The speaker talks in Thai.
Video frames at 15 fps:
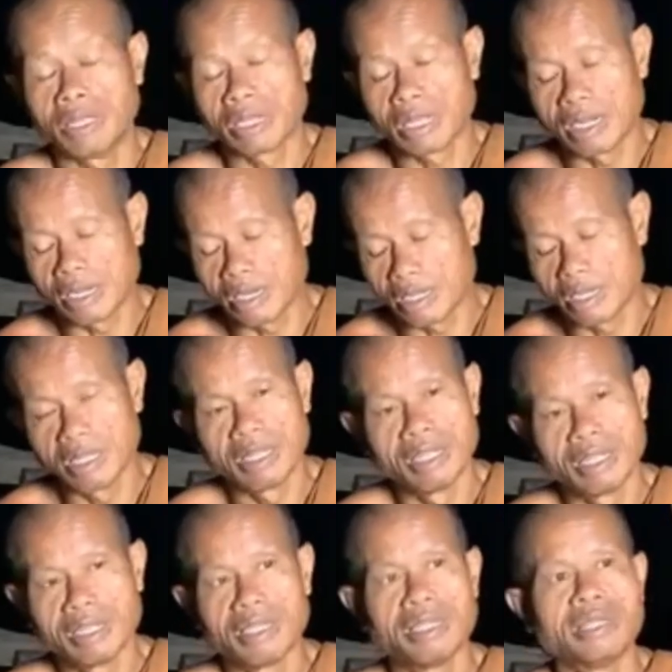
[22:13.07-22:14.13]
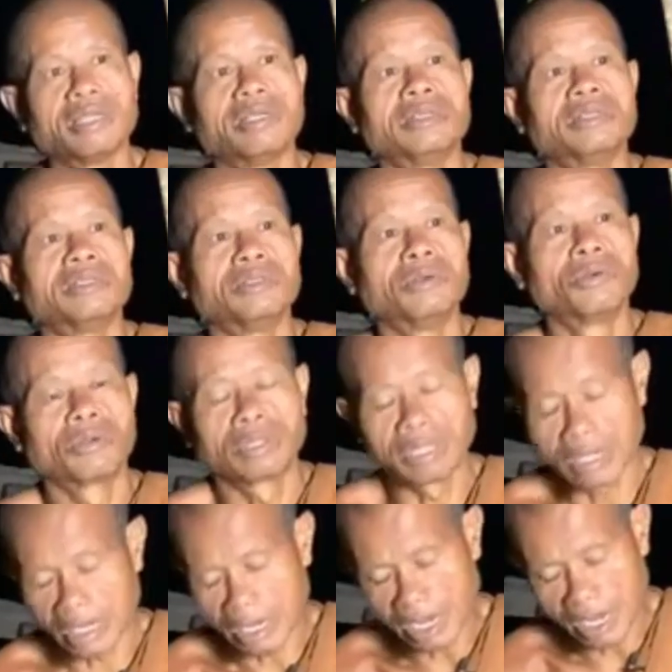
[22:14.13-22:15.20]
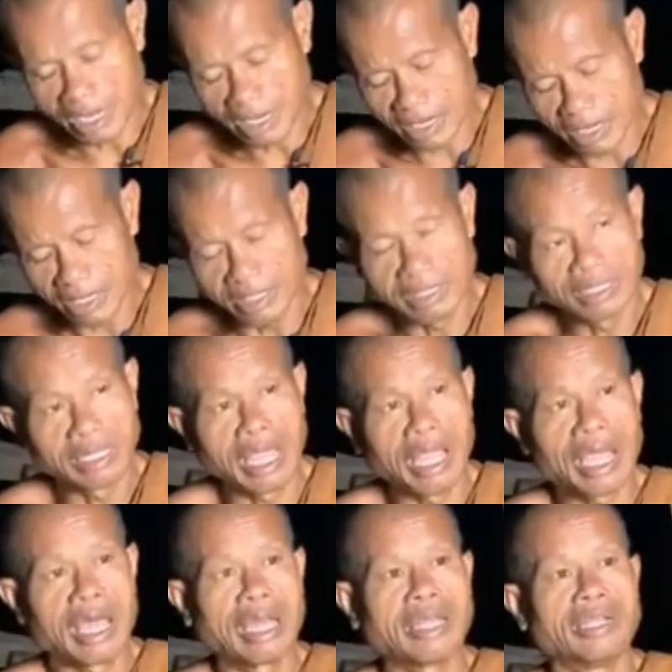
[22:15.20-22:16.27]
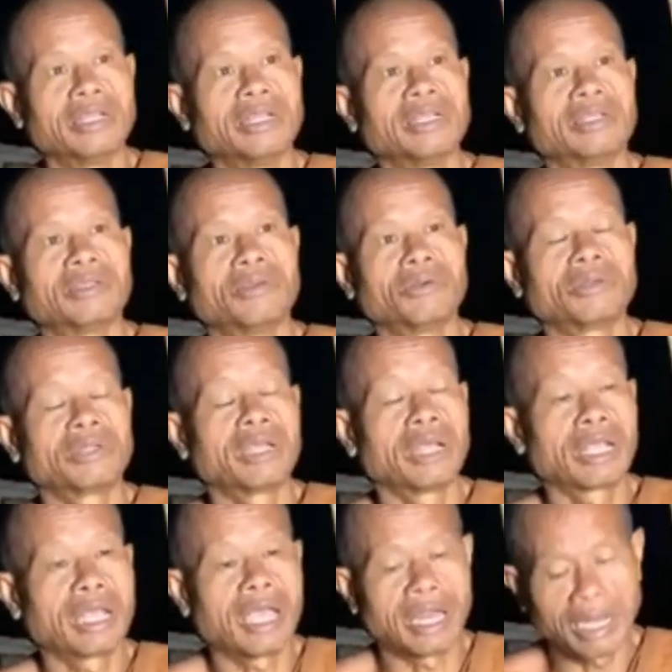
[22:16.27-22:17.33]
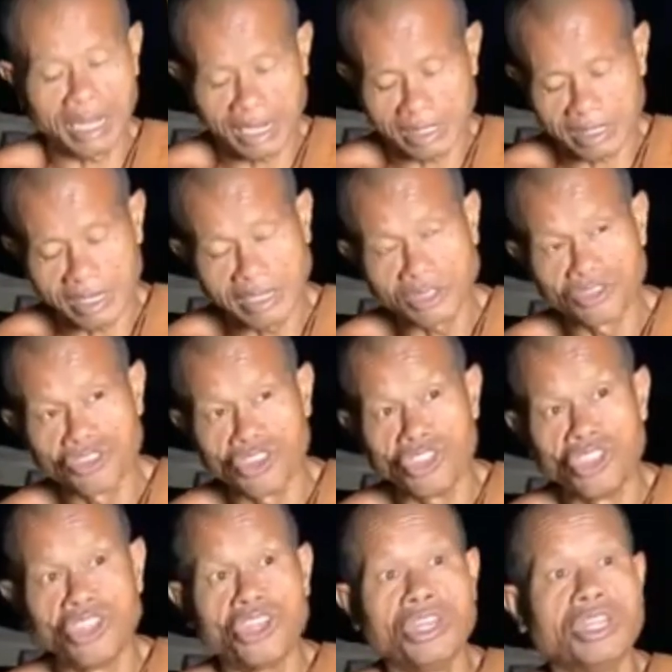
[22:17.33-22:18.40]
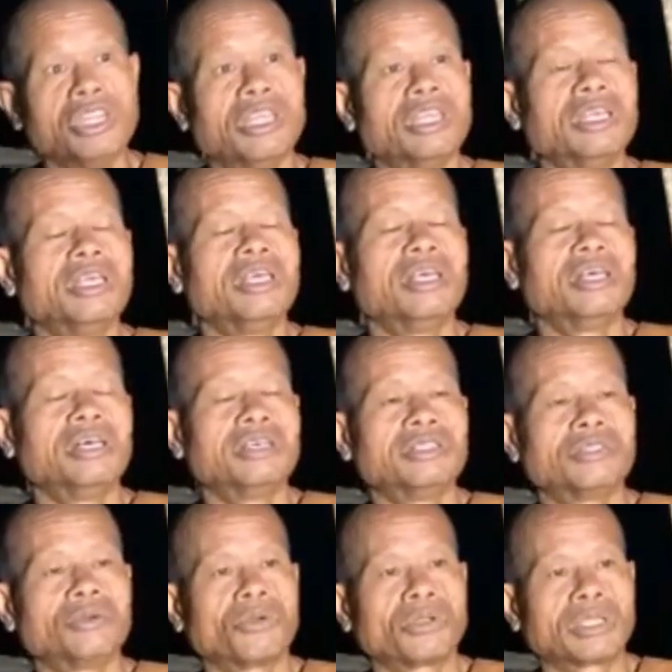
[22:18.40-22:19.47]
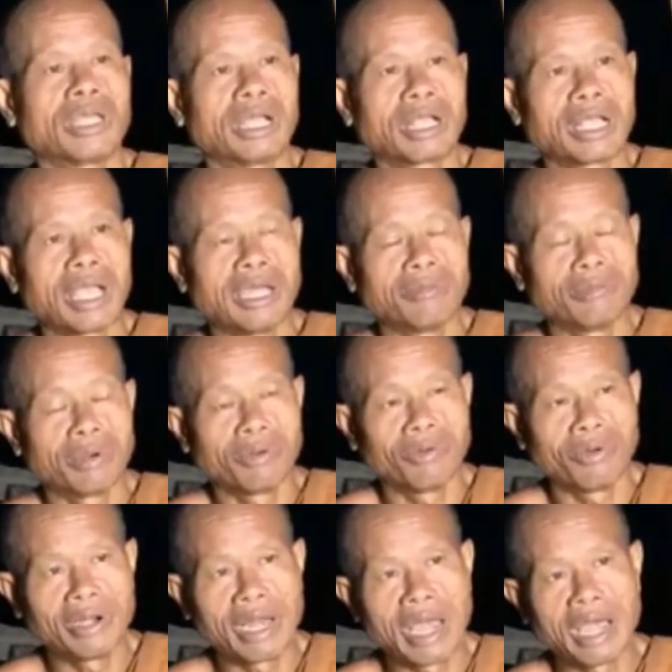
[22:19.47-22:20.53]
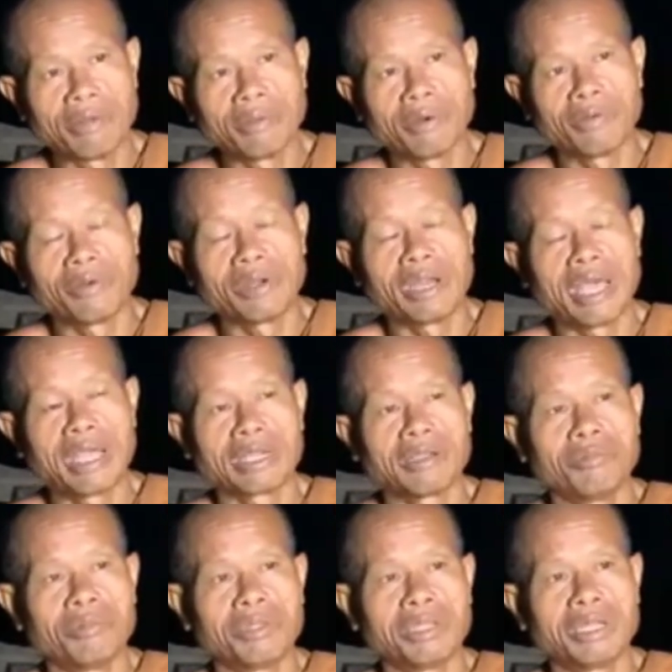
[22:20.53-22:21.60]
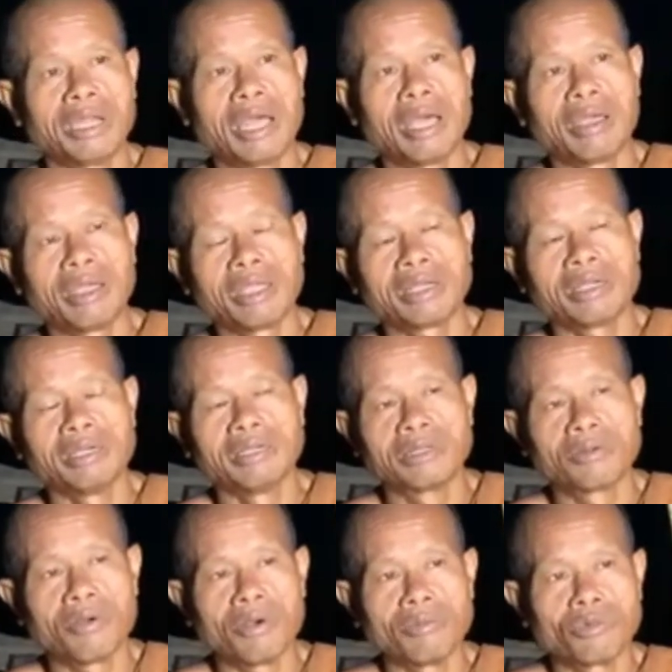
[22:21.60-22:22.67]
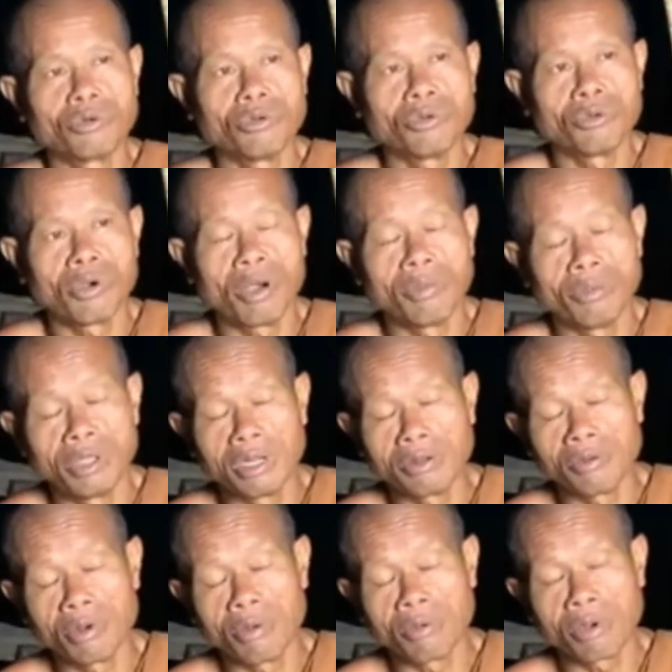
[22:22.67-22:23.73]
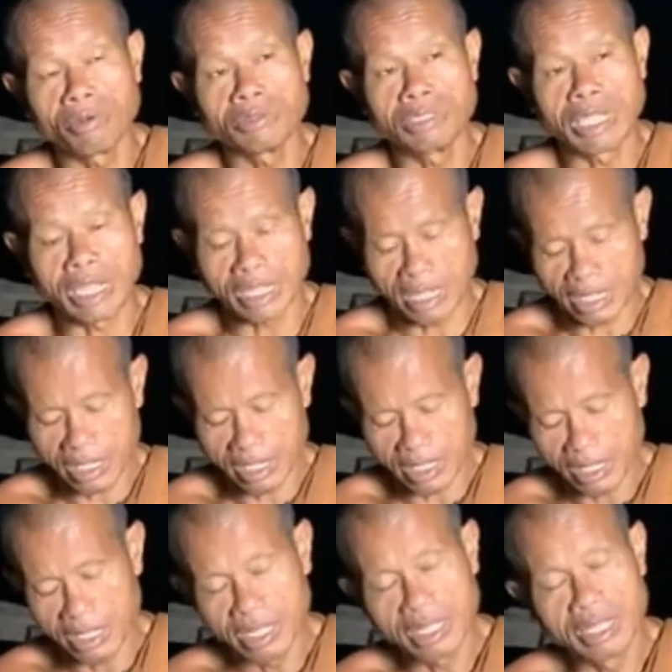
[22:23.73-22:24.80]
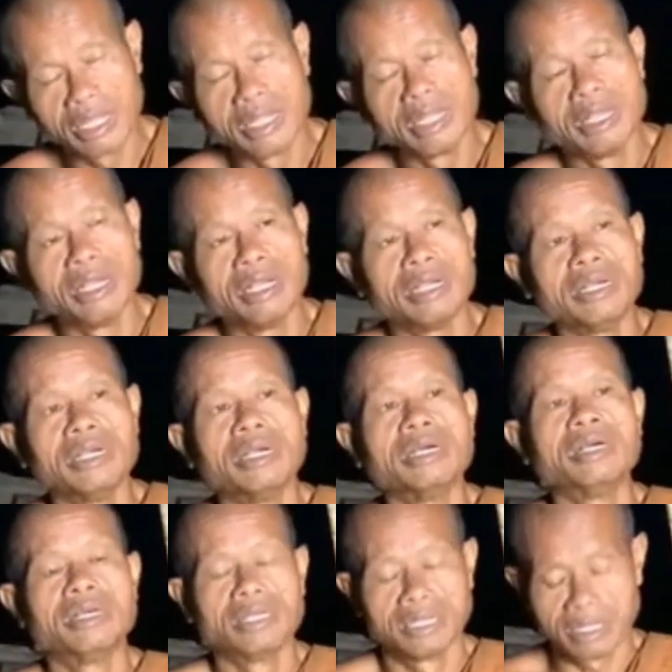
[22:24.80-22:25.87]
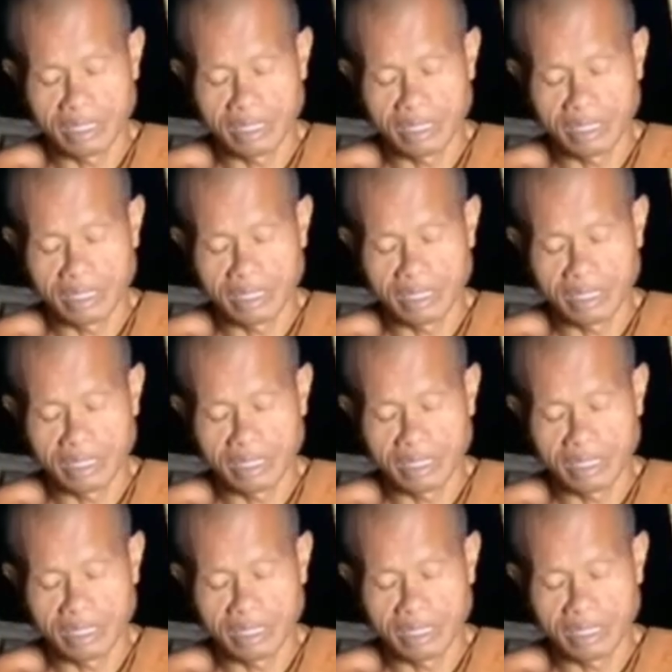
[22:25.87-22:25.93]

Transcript: เป็นอย่างนั้นนะสุขจากการให้ทานสุขจากการรักษาศีลสุขจากการภาวนาภาวนาคือพิจารณาให้เกิดความรู้ความเห็นความเข้าใจเออ